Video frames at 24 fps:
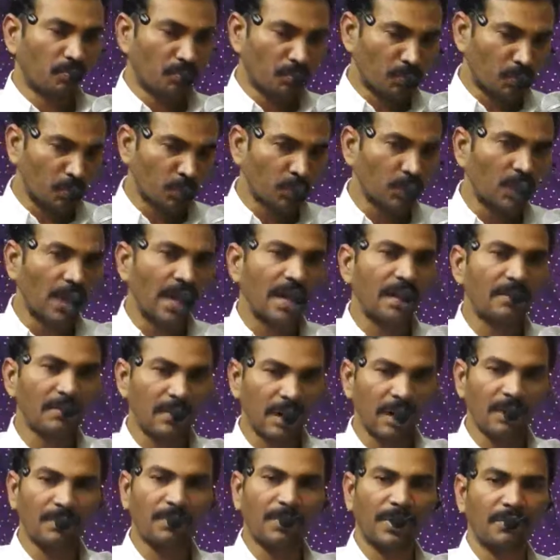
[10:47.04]
ముందు ఆయన
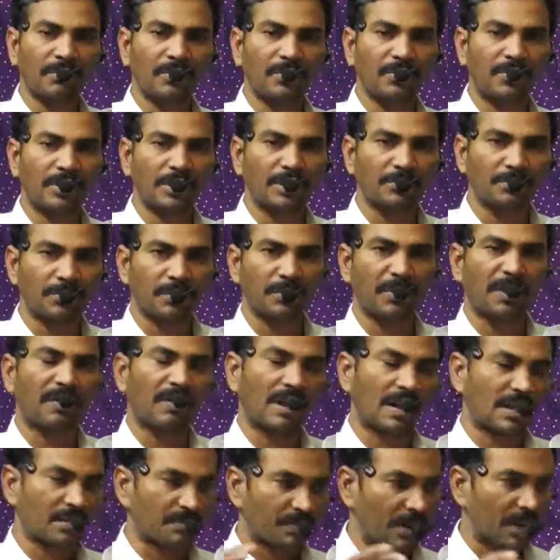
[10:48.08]
మనల్ని ప్రేమించేటప్పుడు మనం
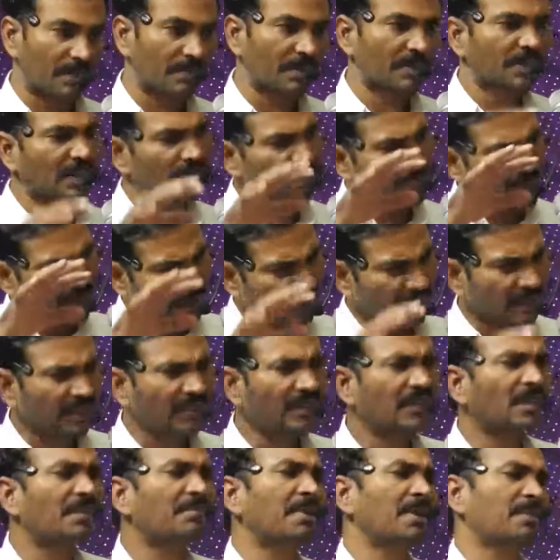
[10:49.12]
ఆయన ప్రేమిస్తే
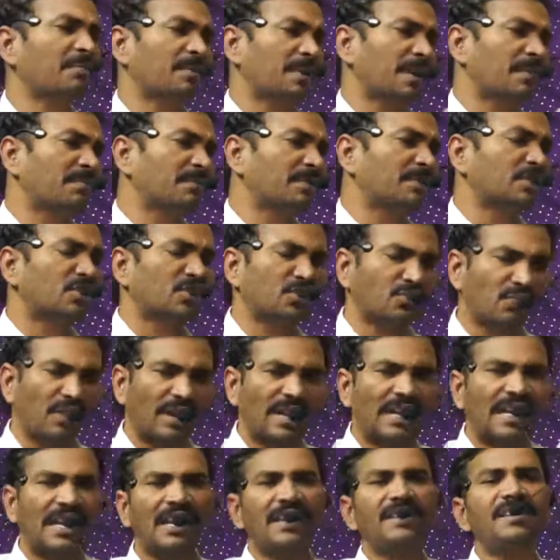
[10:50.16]
మరింతగా మనల్ని ప్రేమించి
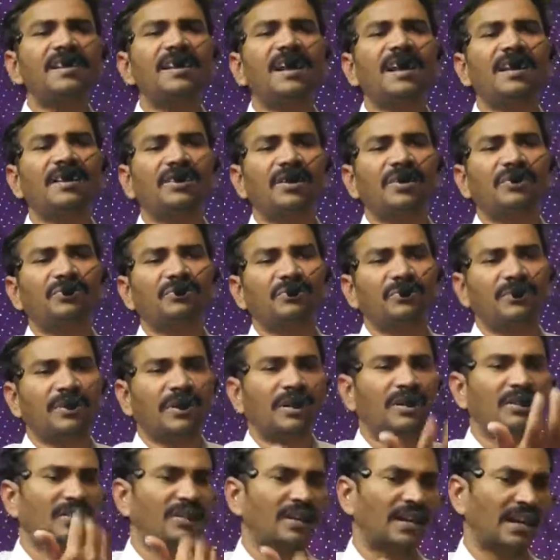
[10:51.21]
స్వకీయ జనాన్ని
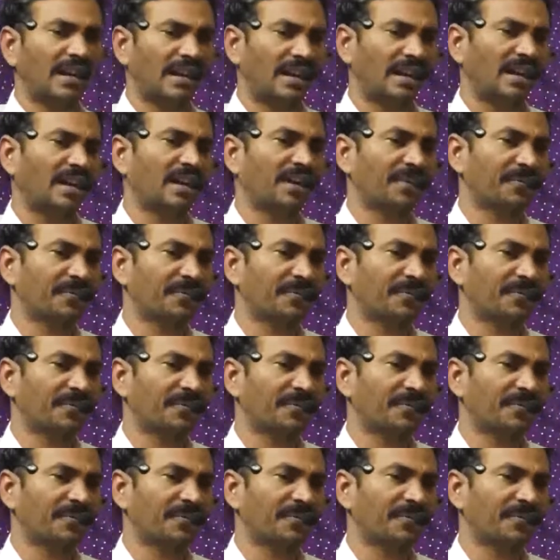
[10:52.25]
చేసుకుంటానంటున్నాడు ఆయన